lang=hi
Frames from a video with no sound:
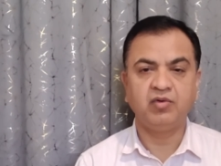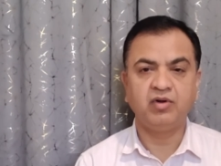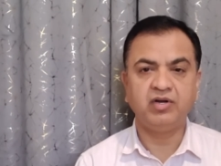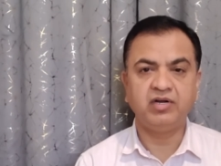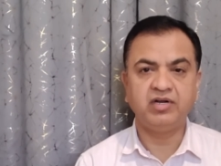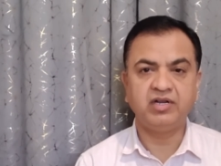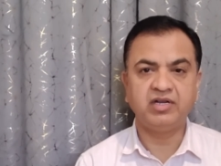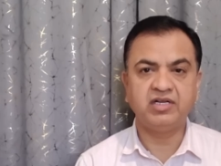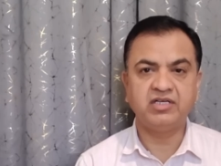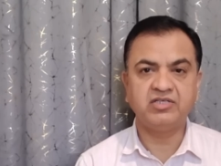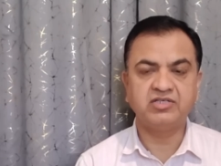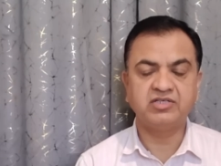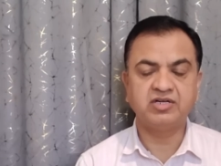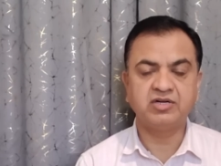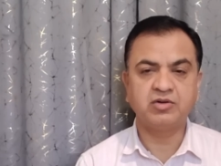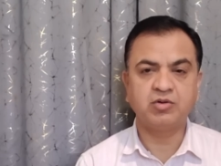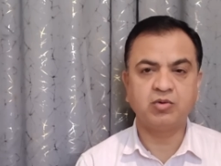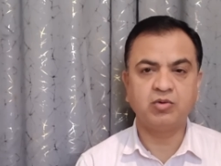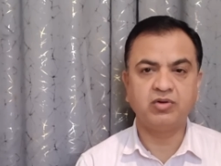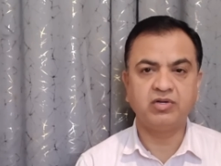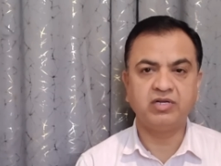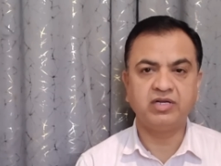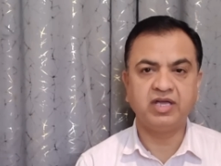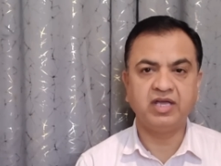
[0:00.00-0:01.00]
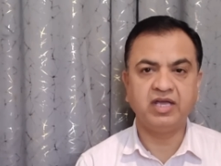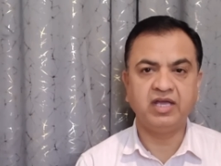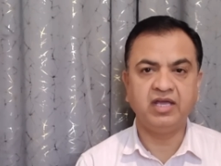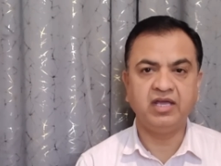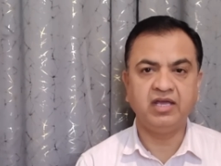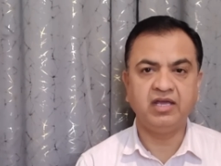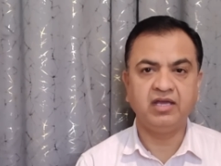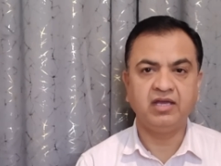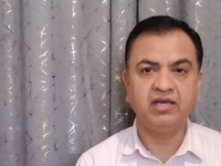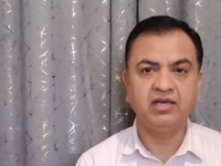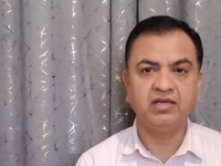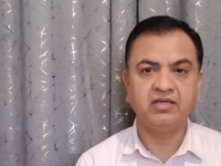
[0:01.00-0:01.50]
वो इंटरनेशनल कोर्ट के
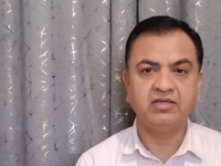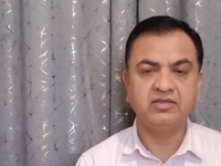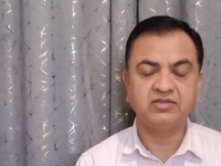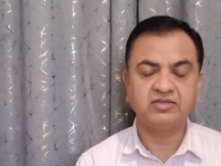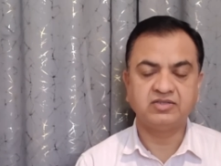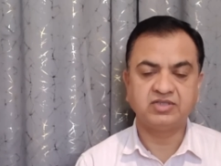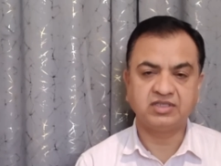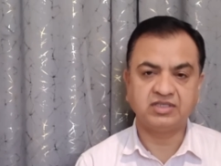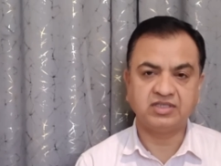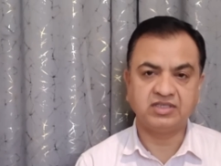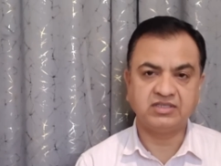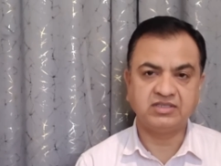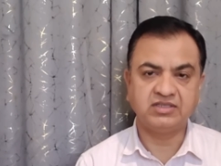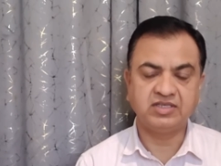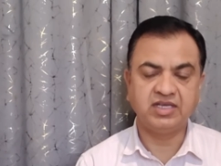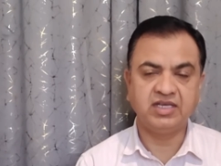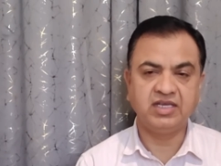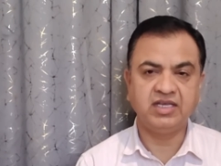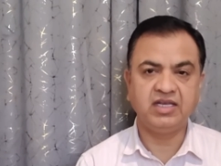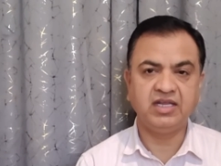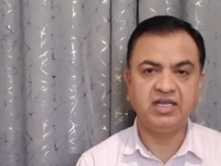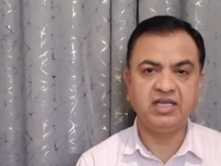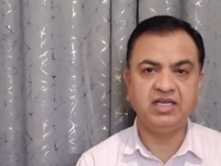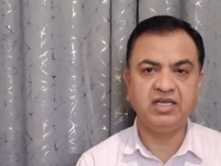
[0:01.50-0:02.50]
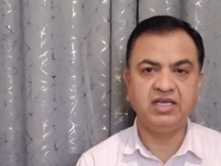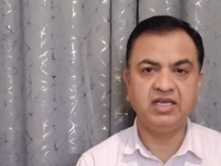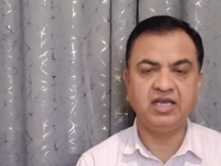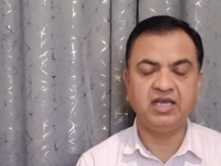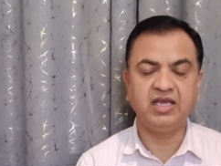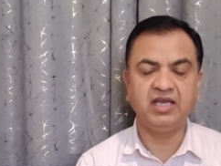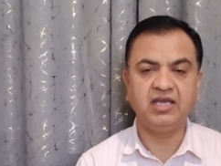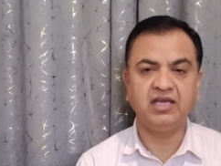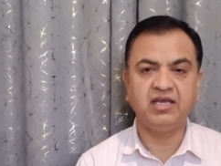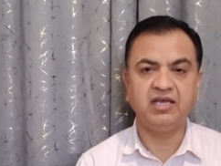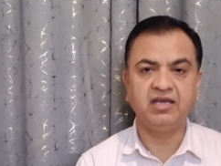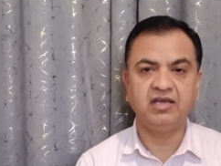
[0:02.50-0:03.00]
सदस्य ही नहीं
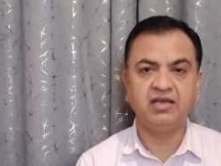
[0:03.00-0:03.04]
हैं